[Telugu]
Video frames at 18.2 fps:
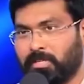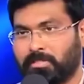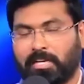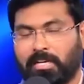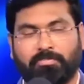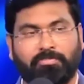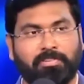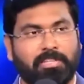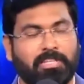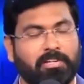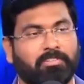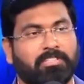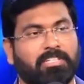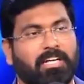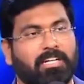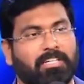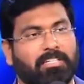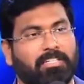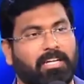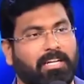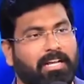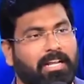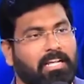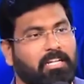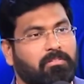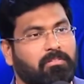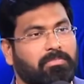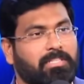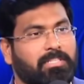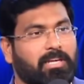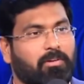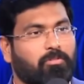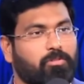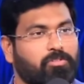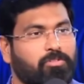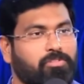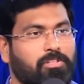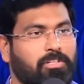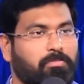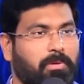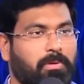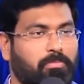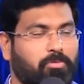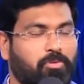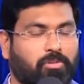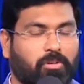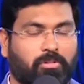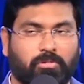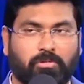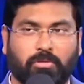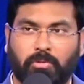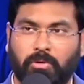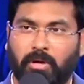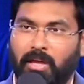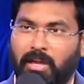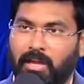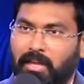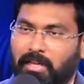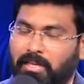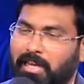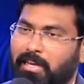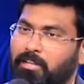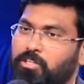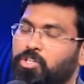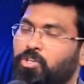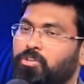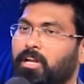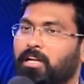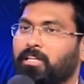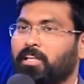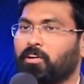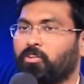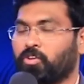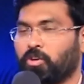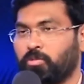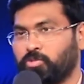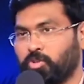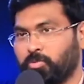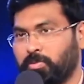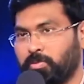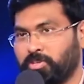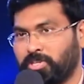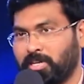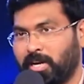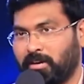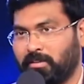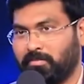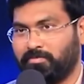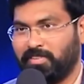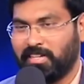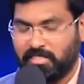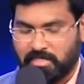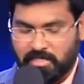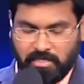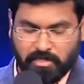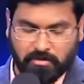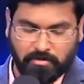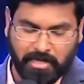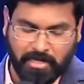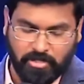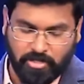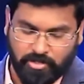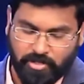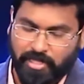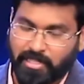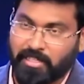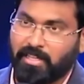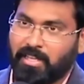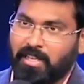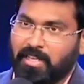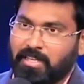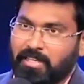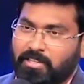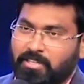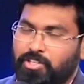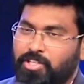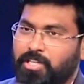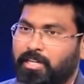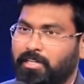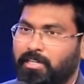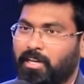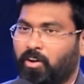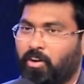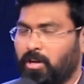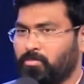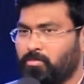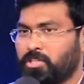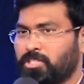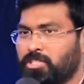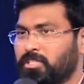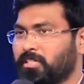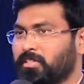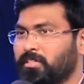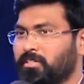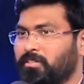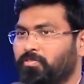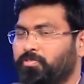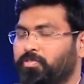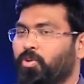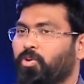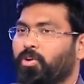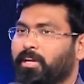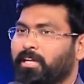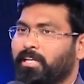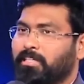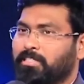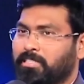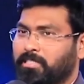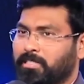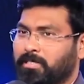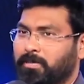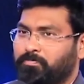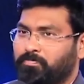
తర్ఫీదు ఇవ్వటానికి అనేక మంది యవనస్తుల్ని ప్రభు కొరకు గెలుచుకోవడానికి దేవుడు కృప చూపించాడు ఫస్ట్ మినిస్ట్రీ జర్నీలో ఆల్మోస్ట్ ఫోర్ ఇయర్స్